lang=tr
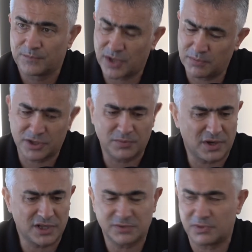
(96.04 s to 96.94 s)
Tabii ki
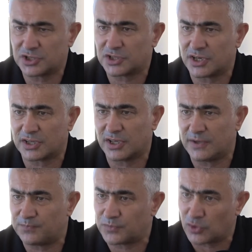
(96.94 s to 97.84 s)
bazı
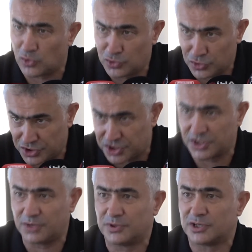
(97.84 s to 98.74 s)
maçlarda oyunun içinde